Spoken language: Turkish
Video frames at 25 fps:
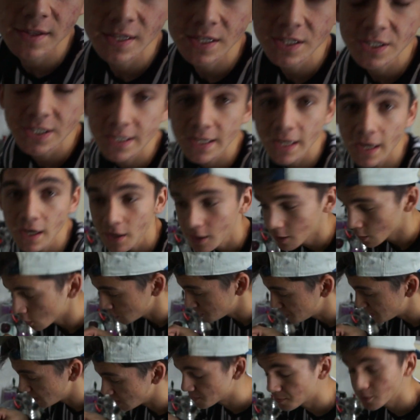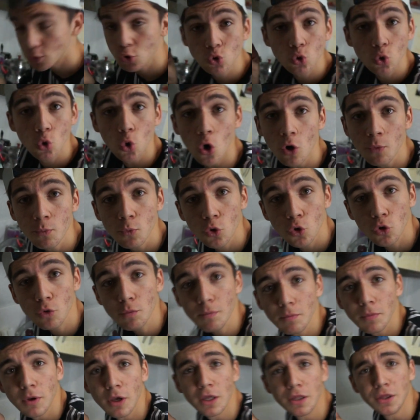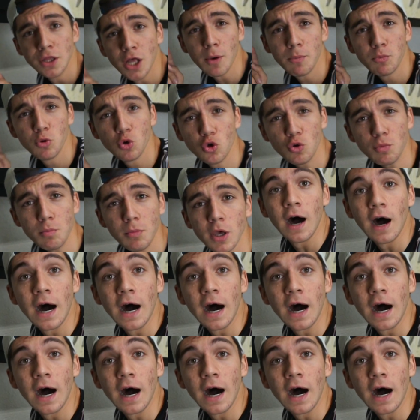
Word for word: Teacher'a çeşme suyu koymuyorum. Ne yapıyorum?